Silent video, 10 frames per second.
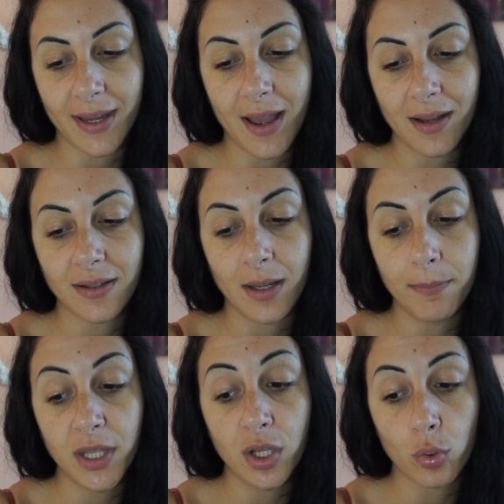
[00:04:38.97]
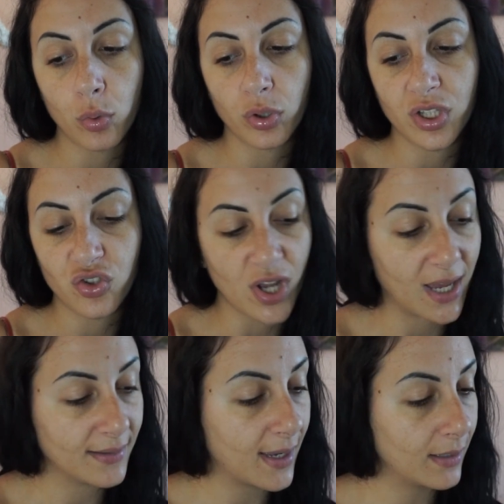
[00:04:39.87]
che ha anche il mini rullo di
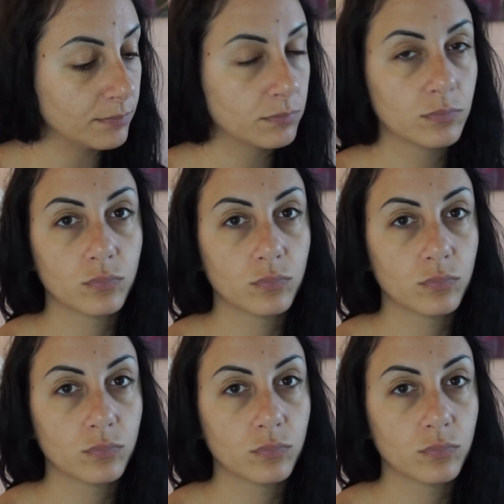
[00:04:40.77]
giada